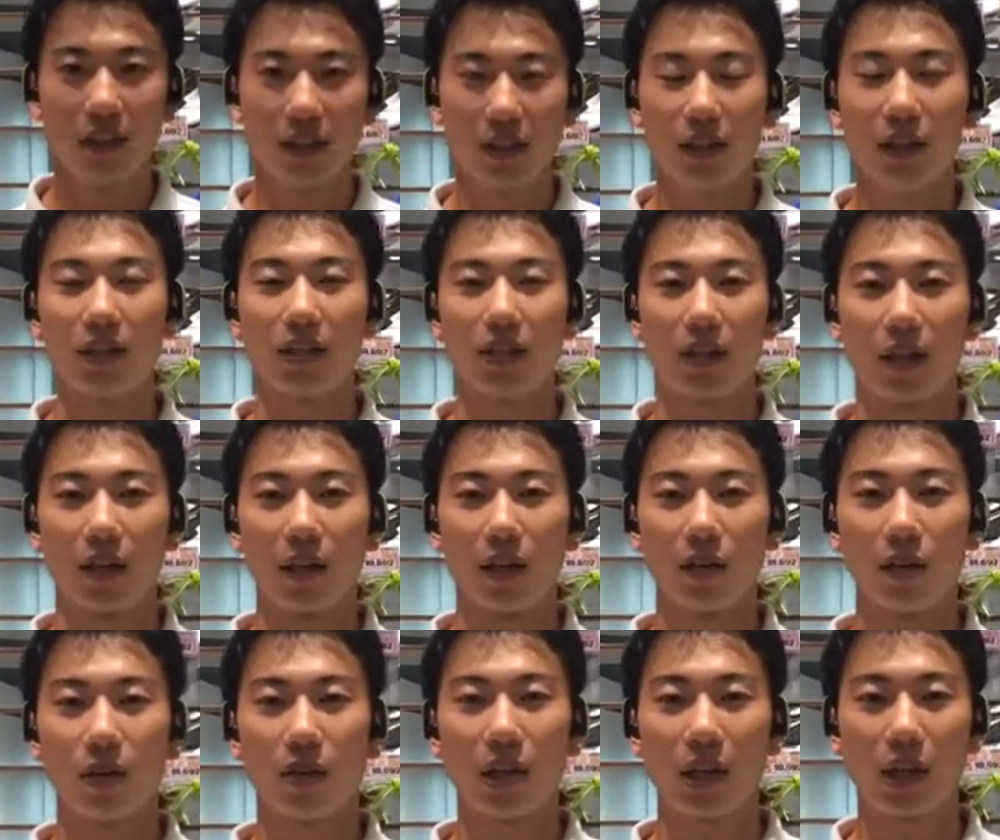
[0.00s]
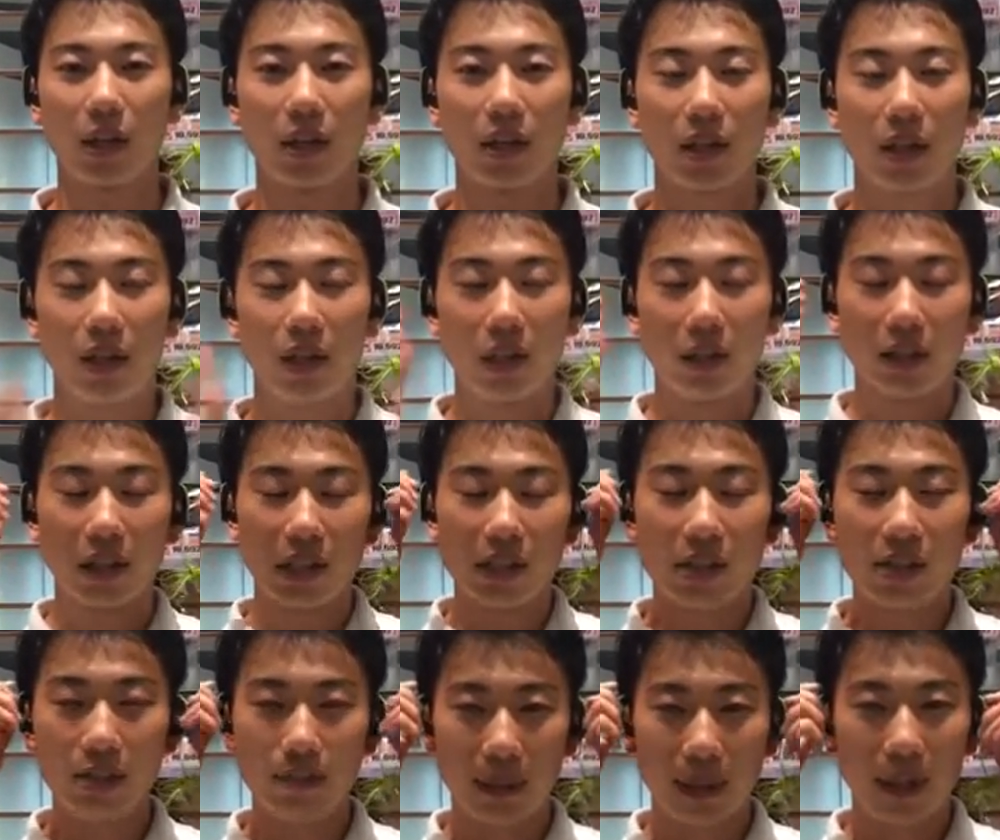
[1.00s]
ただですねこれ
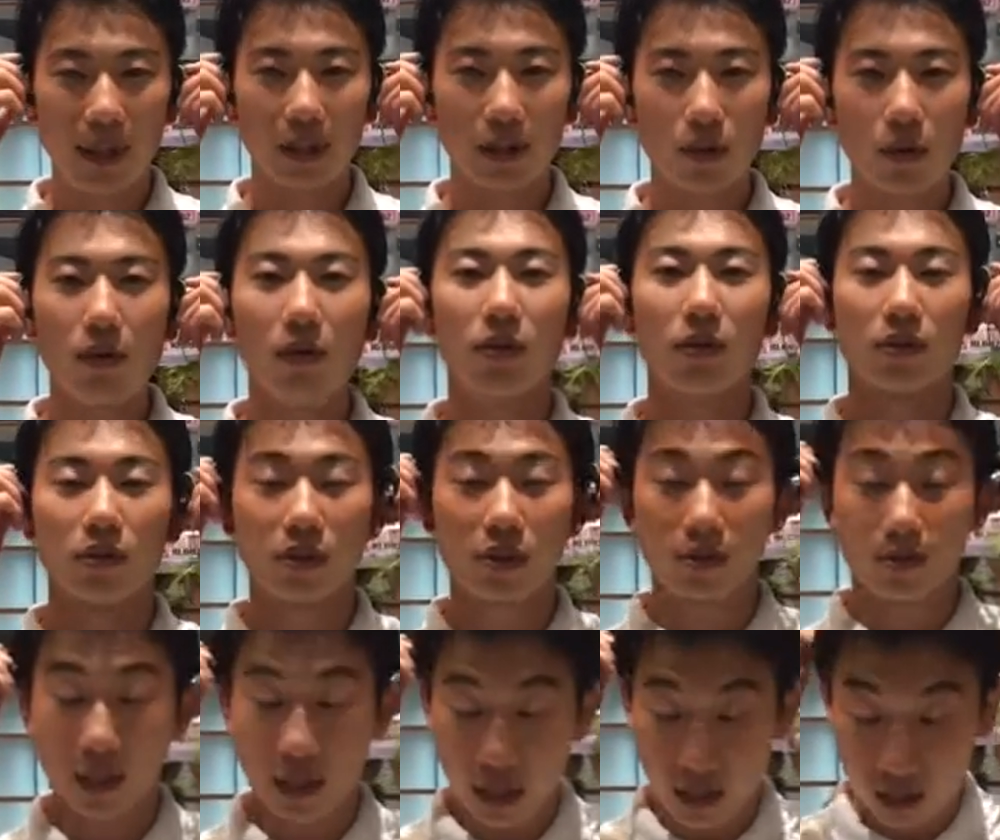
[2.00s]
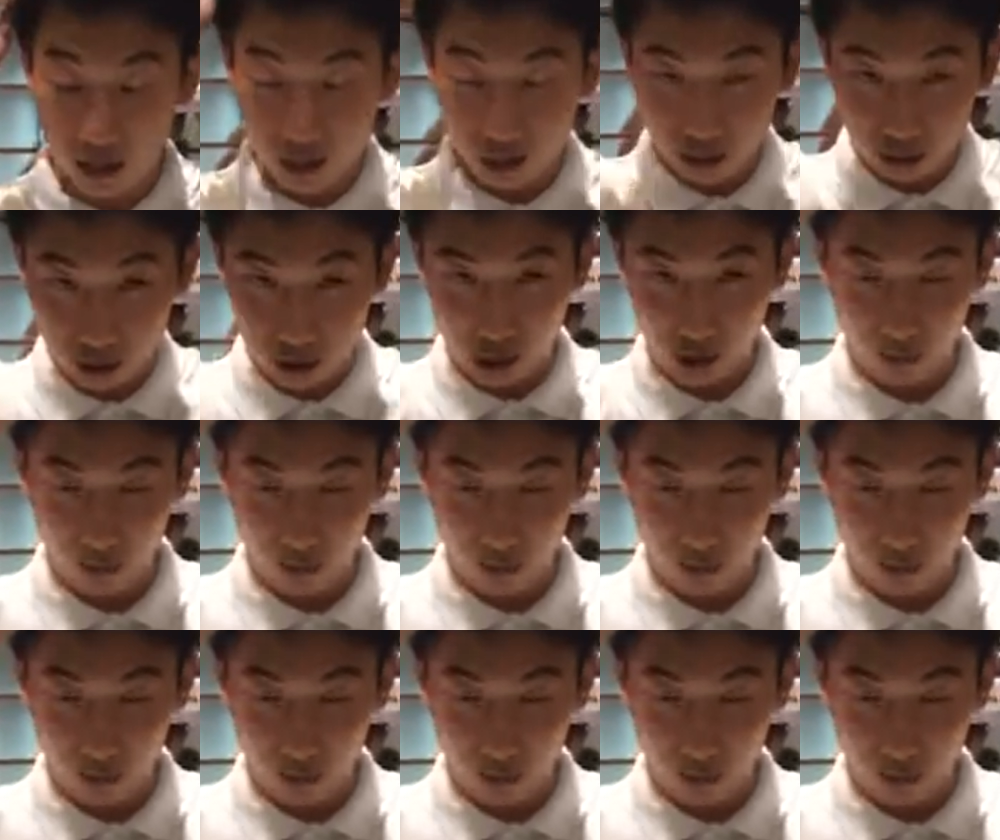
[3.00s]
夏場特におすすめな理由とし